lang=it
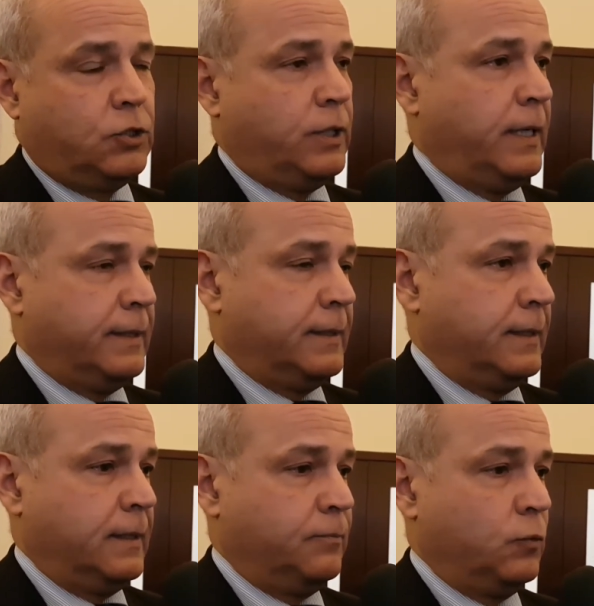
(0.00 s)

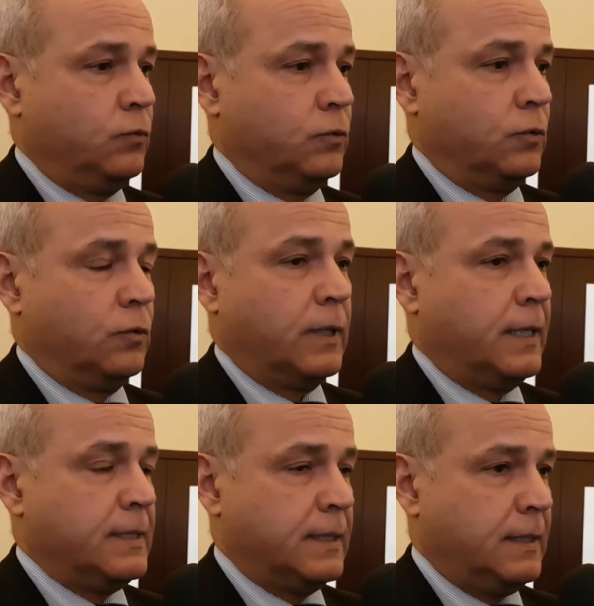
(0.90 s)
scelte appunto
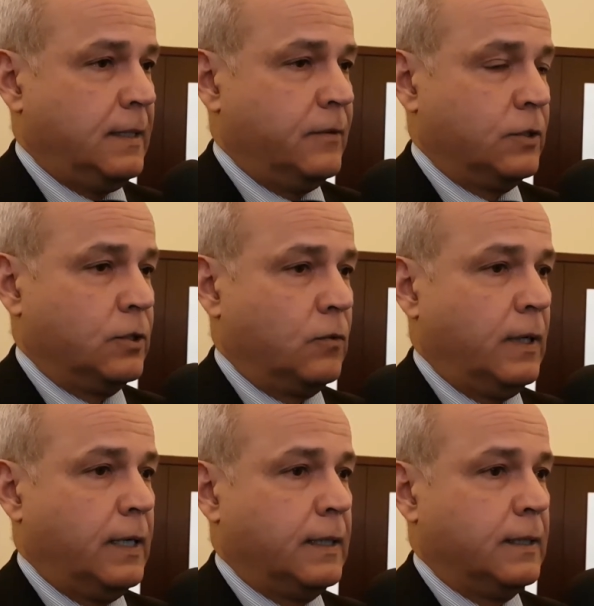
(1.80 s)
organizzative, cioè
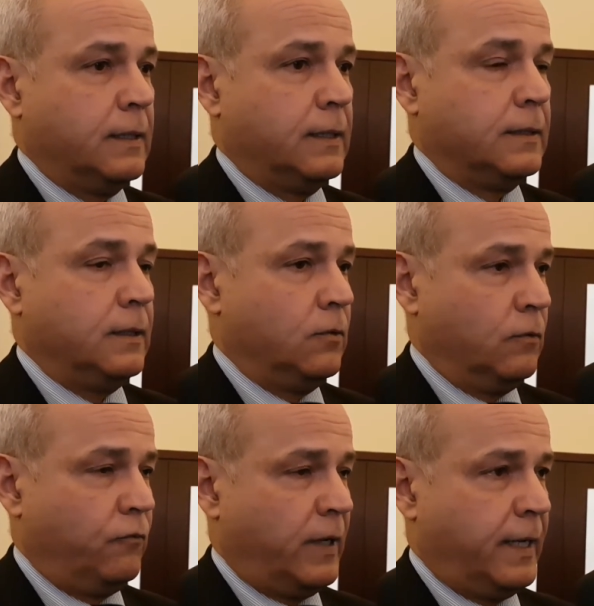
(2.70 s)
quella di
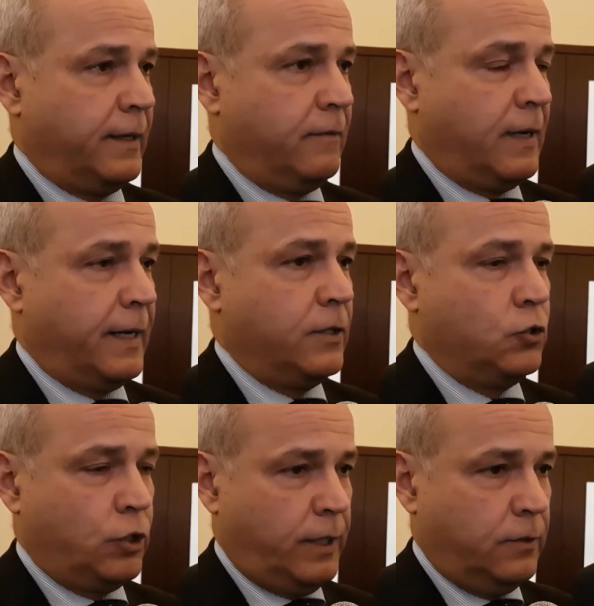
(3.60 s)
non far arrivare in
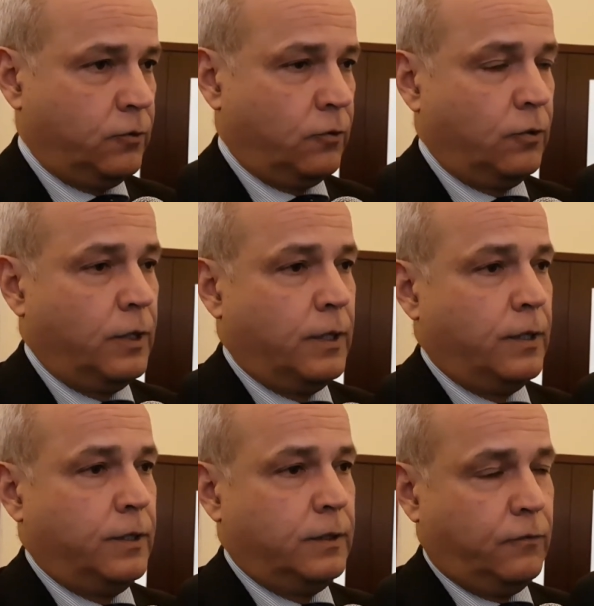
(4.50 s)
centro
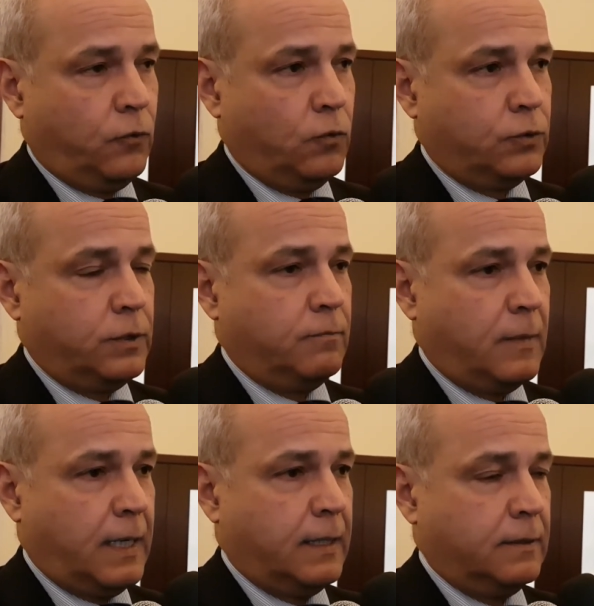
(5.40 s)
i tifosi,
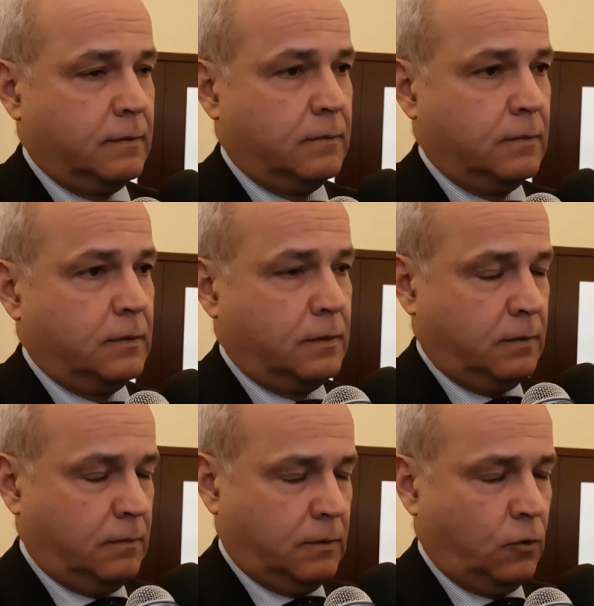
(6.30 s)
ma
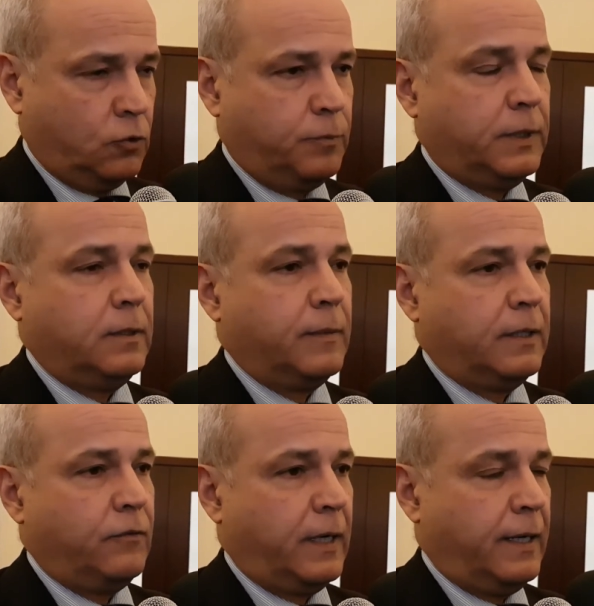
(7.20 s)
mh, ospiti, ma
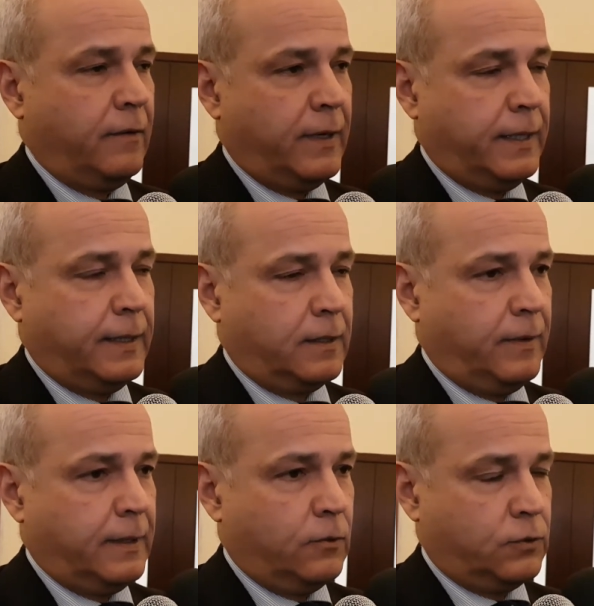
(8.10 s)
di farli arrivare
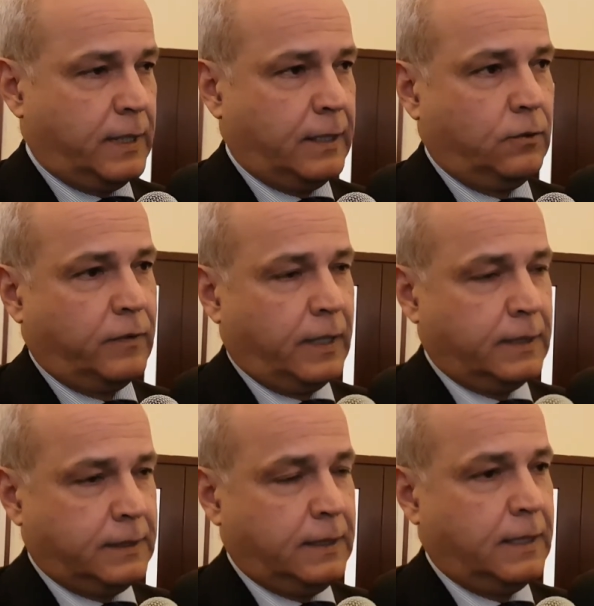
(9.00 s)
direttamente allo stadio, far
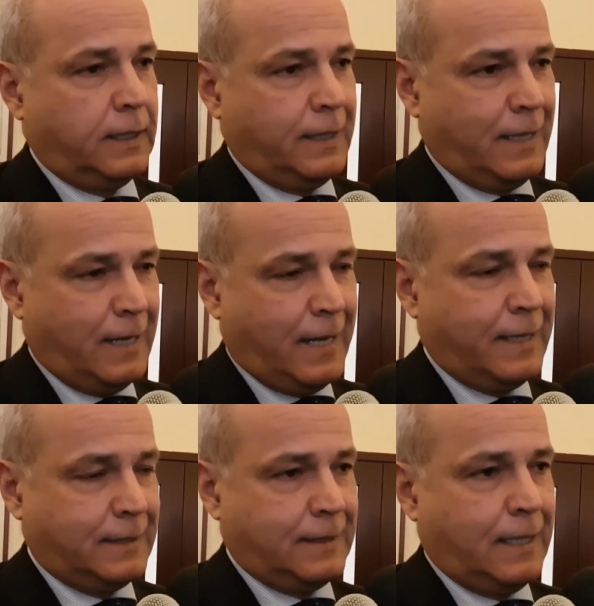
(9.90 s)
allestire
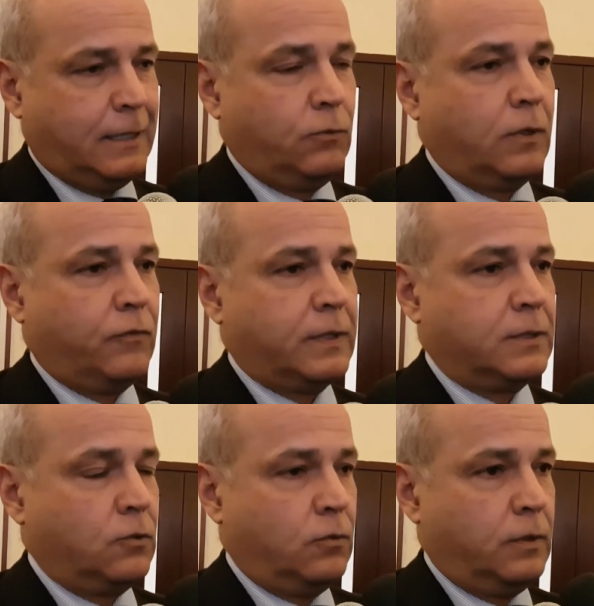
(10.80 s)
nell'area stadio una fan
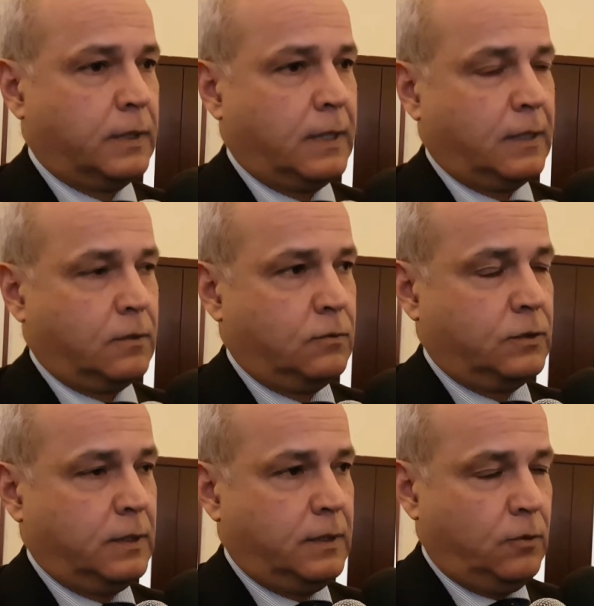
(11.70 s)
zone che ha
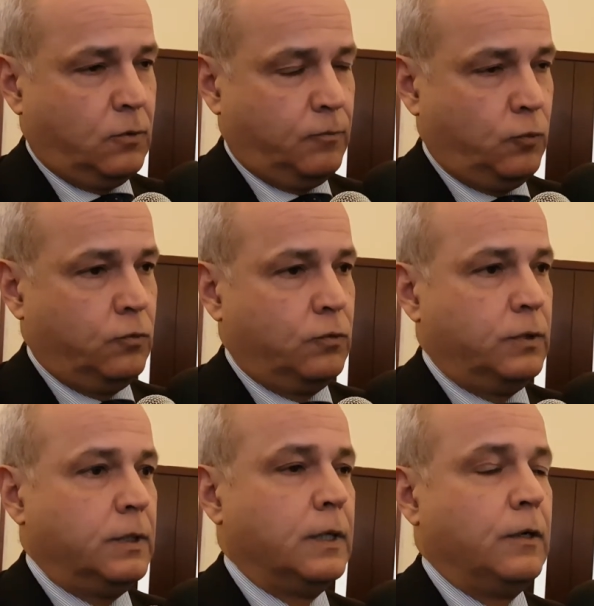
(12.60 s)
consentito appunto
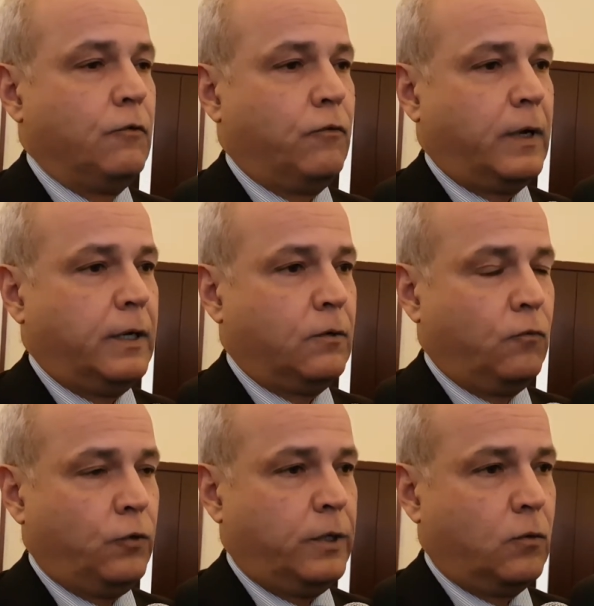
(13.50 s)
di farli
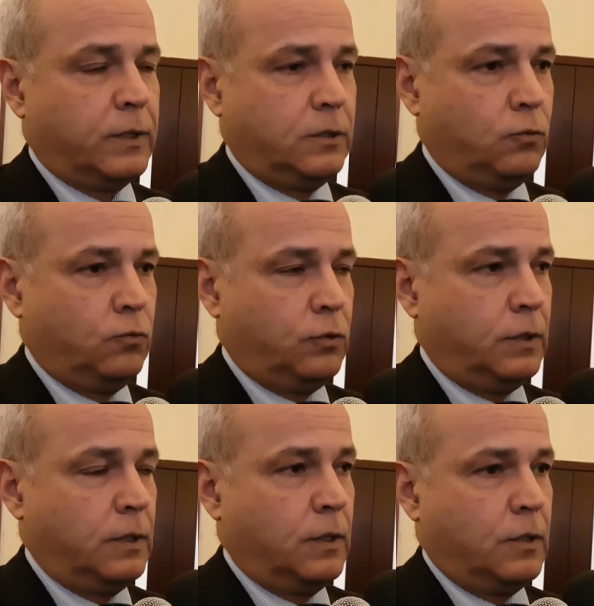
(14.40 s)
confluire quasi tutti